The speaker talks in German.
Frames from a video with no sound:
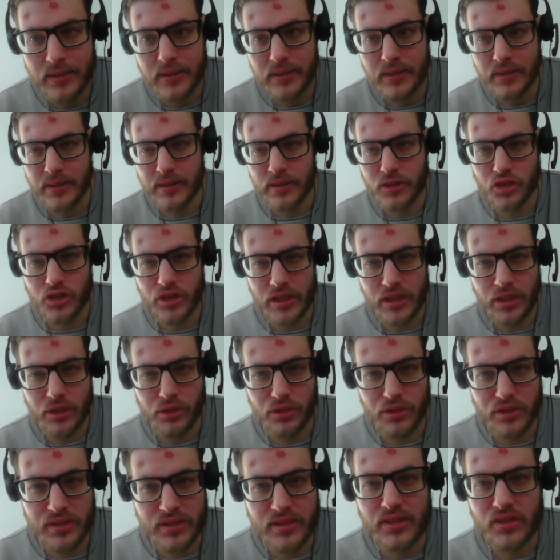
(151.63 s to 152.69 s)
Ich stelle
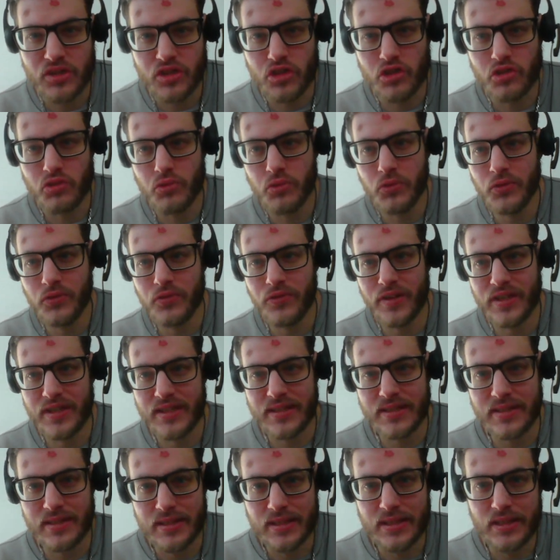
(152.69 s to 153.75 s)
euch dazu
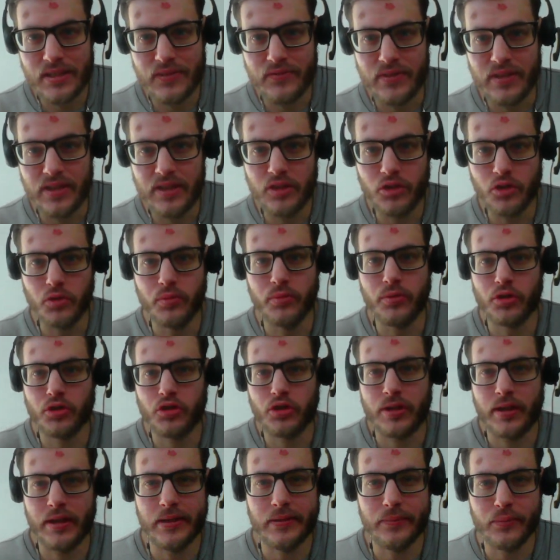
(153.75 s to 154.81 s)
was in die
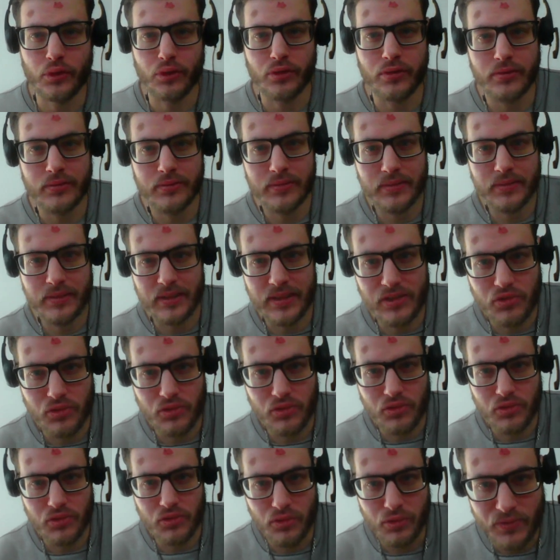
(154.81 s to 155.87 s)
Videobeschreibung.
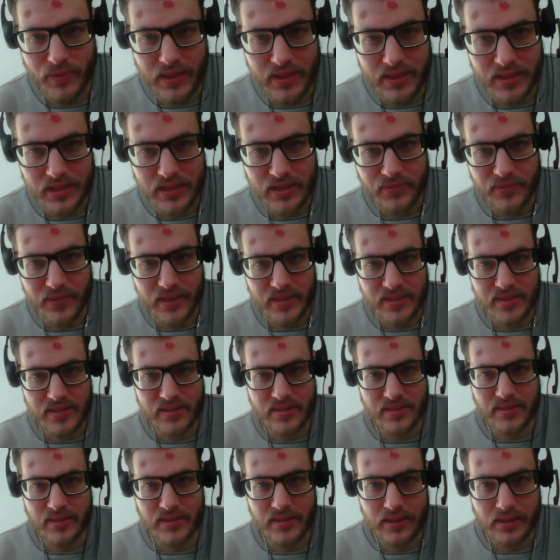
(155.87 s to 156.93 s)
Also soweit ich weiß, ist
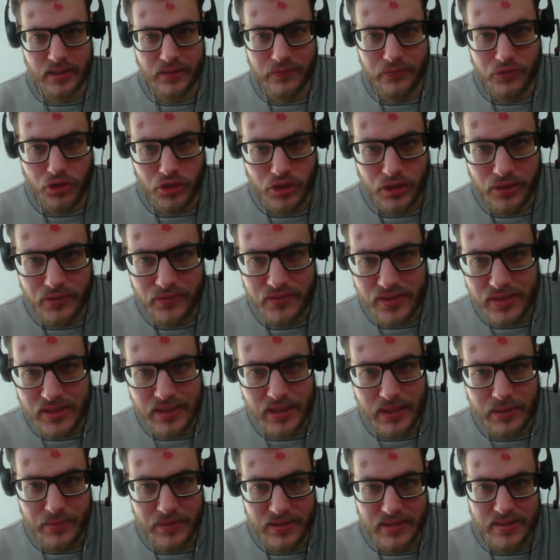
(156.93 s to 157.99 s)
Sindarin für Schilfsee,
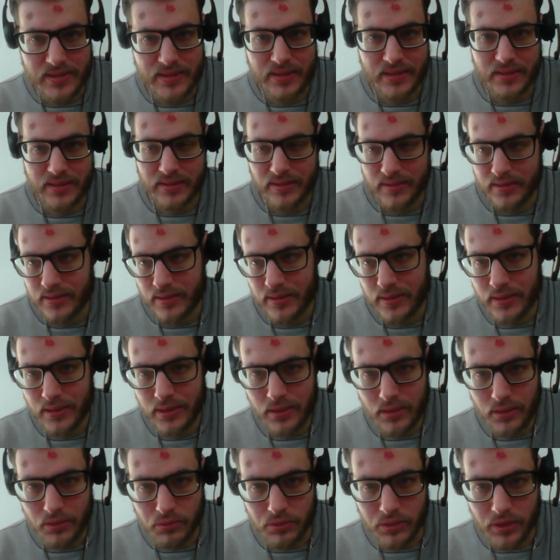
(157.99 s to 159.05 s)
aber es ist halt nicht
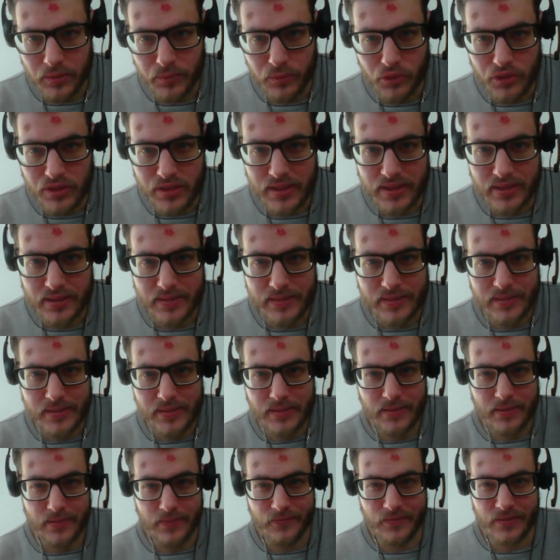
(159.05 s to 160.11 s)
100%
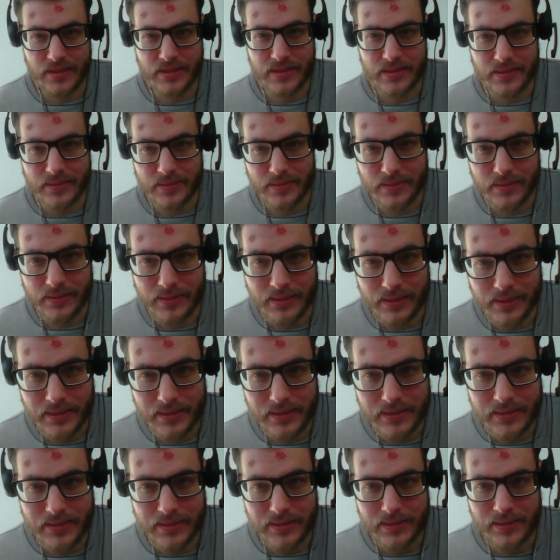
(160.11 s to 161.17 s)
wichtig,
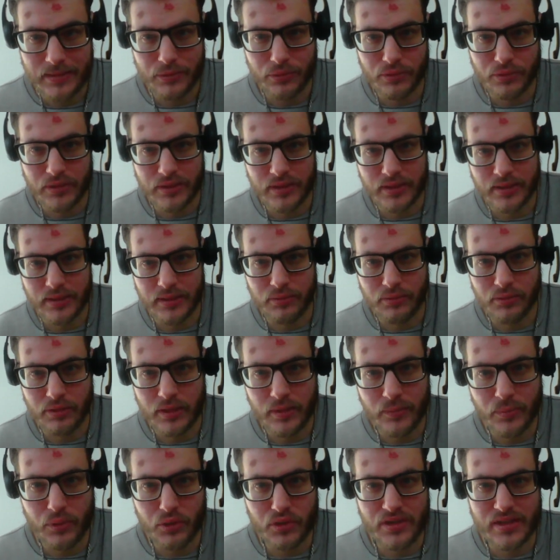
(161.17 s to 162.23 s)
richtig oder
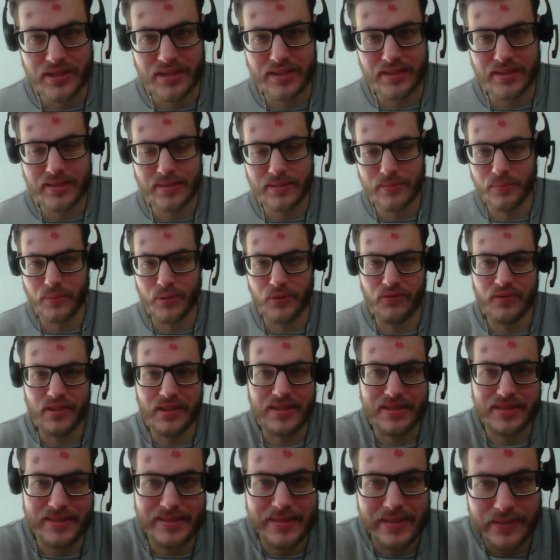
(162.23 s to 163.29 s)
100%
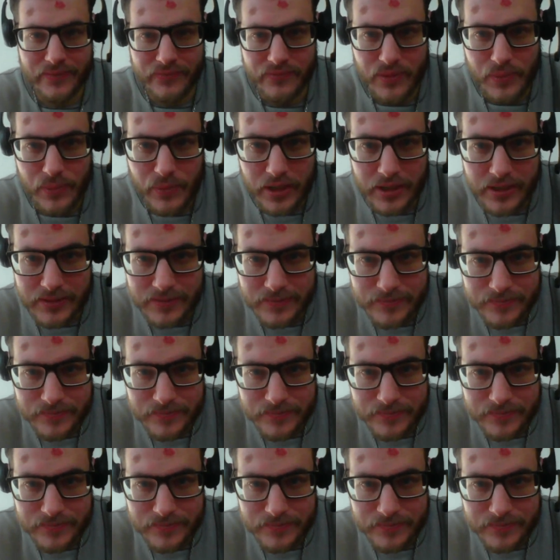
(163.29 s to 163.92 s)
bewiesen, sagen wir mal.